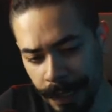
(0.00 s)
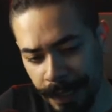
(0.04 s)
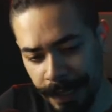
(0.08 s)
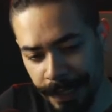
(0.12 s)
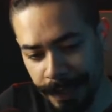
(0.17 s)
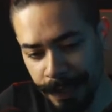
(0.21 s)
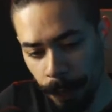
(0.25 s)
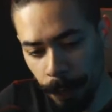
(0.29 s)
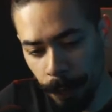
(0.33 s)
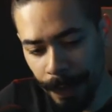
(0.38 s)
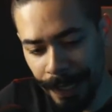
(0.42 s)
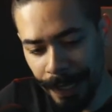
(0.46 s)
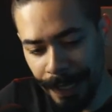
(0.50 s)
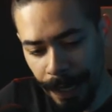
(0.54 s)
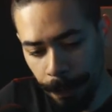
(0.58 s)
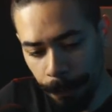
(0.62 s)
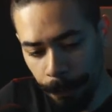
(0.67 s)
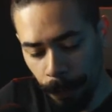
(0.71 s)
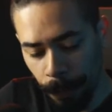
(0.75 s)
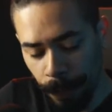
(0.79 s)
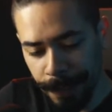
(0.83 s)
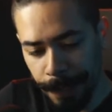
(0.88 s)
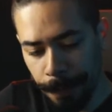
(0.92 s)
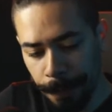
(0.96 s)
Então ele
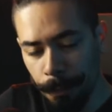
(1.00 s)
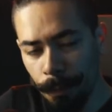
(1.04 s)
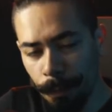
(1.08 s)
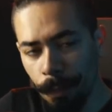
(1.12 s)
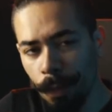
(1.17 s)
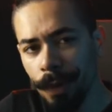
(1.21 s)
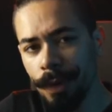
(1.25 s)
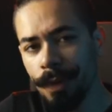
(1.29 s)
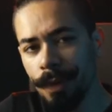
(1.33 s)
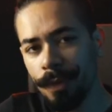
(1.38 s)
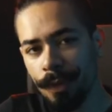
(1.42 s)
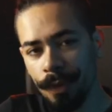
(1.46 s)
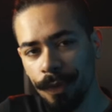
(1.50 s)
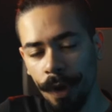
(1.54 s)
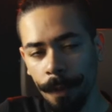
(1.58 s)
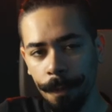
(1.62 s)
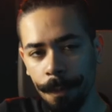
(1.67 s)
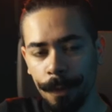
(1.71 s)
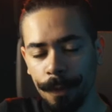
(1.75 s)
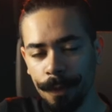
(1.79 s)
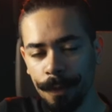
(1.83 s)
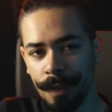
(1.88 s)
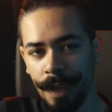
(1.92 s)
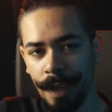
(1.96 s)
aborda muitos
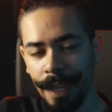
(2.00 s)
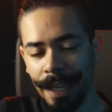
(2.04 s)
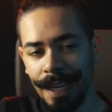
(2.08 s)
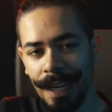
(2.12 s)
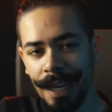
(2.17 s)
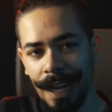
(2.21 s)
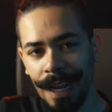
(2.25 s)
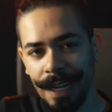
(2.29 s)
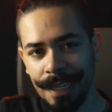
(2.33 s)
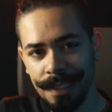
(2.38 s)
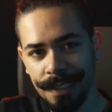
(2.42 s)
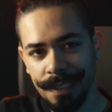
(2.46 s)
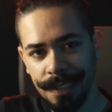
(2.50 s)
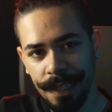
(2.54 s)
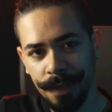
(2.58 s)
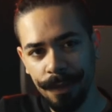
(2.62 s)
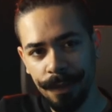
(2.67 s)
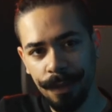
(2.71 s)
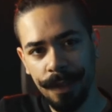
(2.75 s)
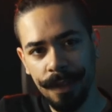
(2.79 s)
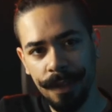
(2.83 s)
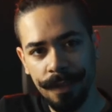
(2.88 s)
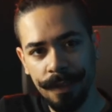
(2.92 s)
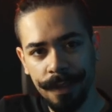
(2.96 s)
tópicos legais
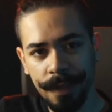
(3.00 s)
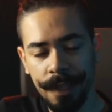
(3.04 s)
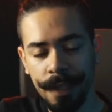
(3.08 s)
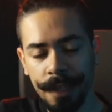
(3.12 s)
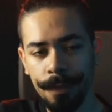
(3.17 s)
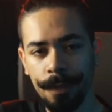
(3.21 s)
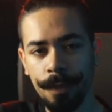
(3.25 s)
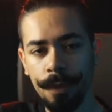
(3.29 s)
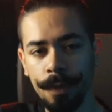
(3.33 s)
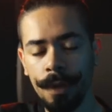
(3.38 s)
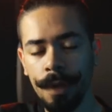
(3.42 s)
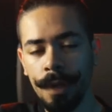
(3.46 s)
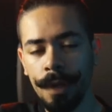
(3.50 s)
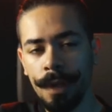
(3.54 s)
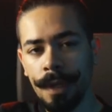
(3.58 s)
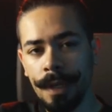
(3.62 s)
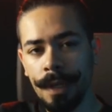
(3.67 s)
dentro desse livro.